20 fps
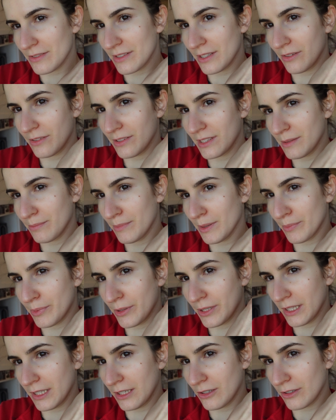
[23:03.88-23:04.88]
não sei quanto tempo a
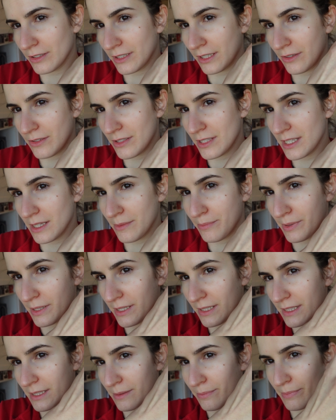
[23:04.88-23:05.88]
pôr ali qualquer coisinha
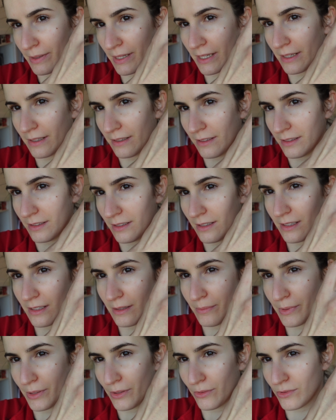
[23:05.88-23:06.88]
para tapar,
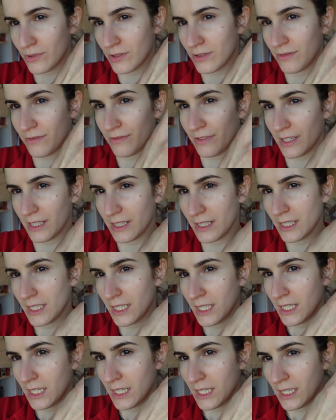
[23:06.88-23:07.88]
uh, para não se ver.
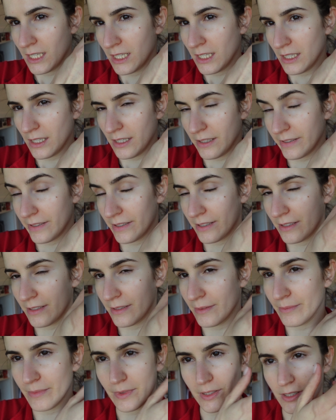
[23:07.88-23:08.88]

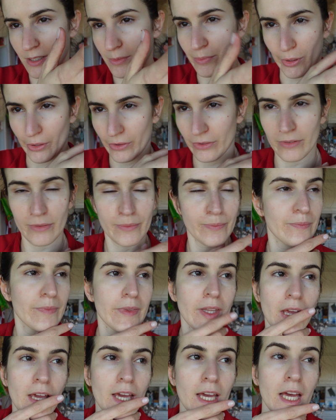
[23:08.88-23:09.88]
Mas pronto.
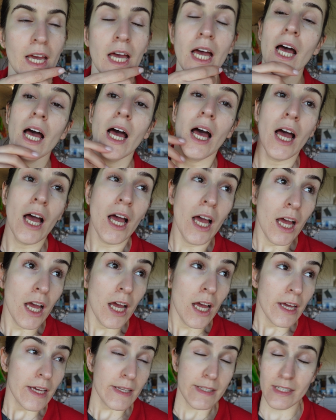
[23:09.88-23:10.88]

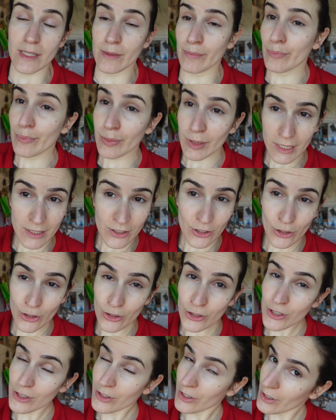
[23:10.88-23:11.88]
Sim, planos
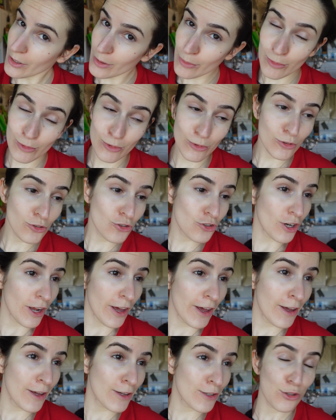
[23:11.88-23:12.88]
nós temos,
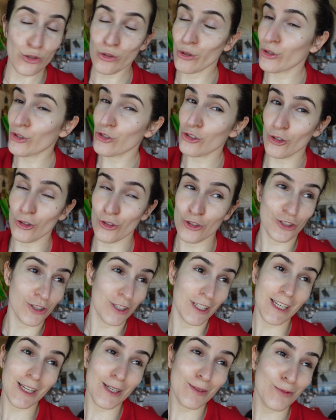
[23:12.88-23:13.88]
uh, sonhos nós
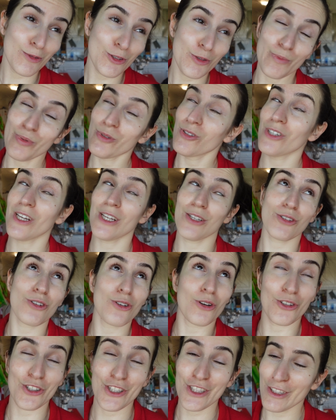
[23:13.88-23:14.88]
temos,
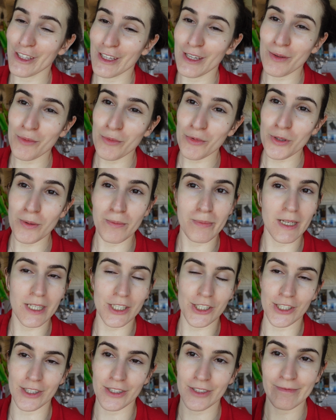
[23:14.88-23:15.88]
projetos nós temos,
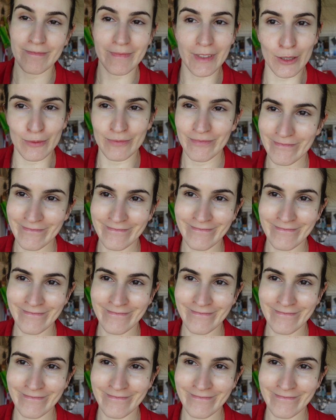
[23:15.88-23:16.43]
budget, não.